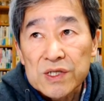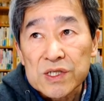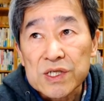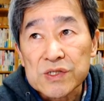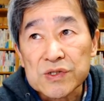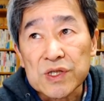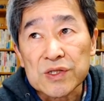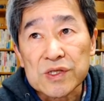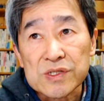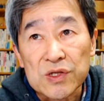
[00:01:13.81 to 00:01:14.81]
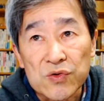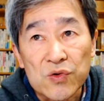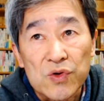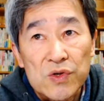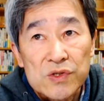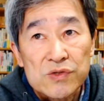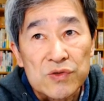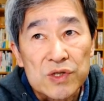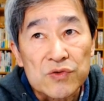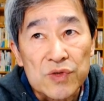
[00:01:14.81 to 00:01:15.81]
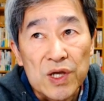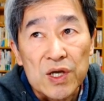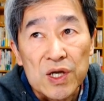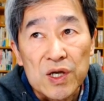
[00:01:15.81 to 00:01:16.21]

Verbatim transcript: に気づいたんですけどその後ね、